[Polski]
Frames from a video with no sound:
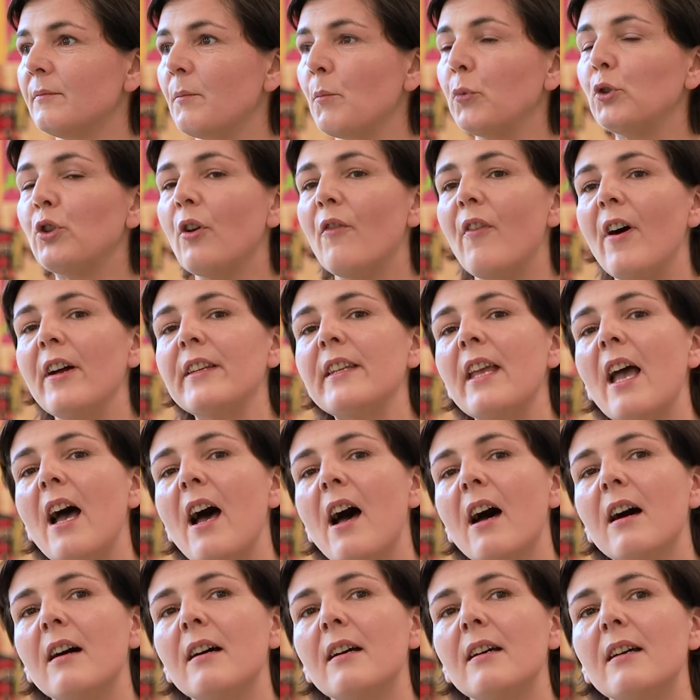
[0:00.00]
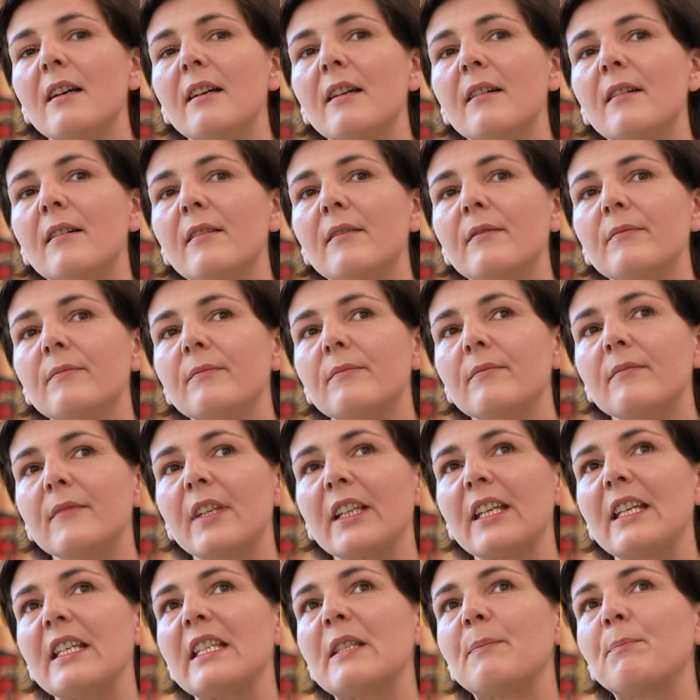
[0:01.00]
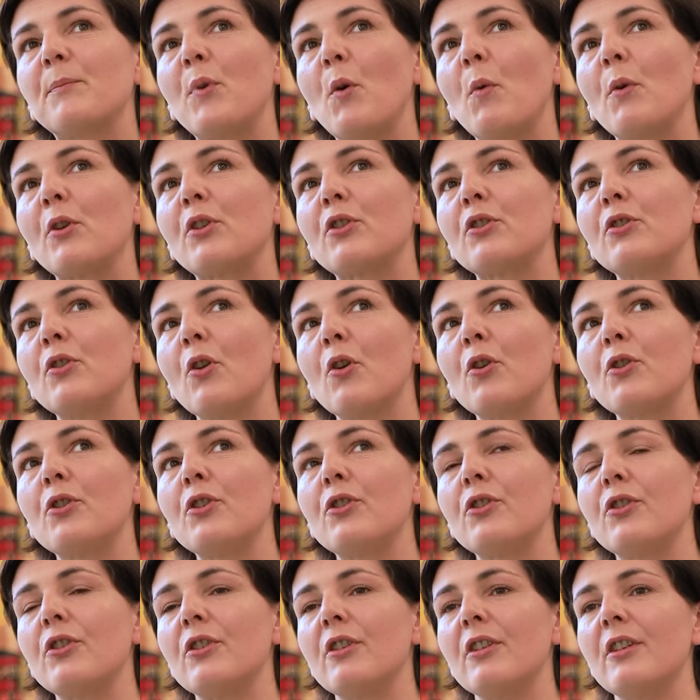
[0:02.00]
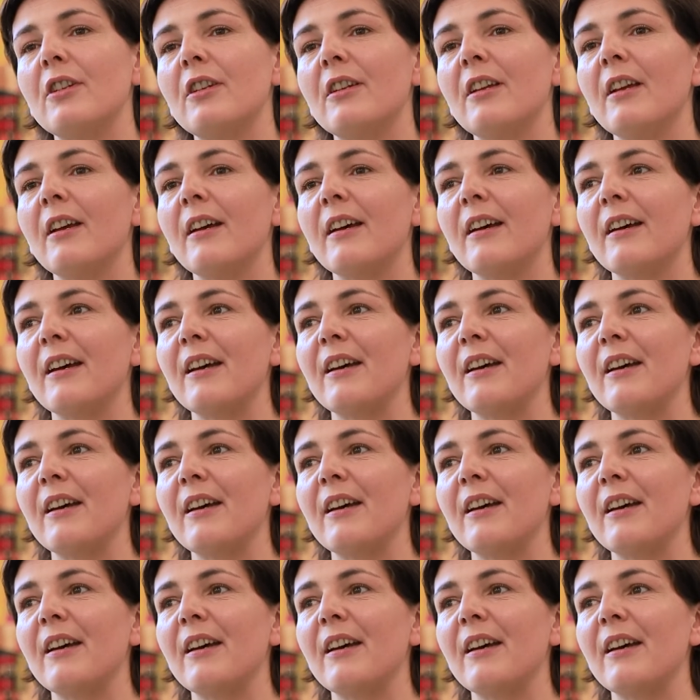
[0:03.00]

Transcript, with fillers: budowania takiej społeczności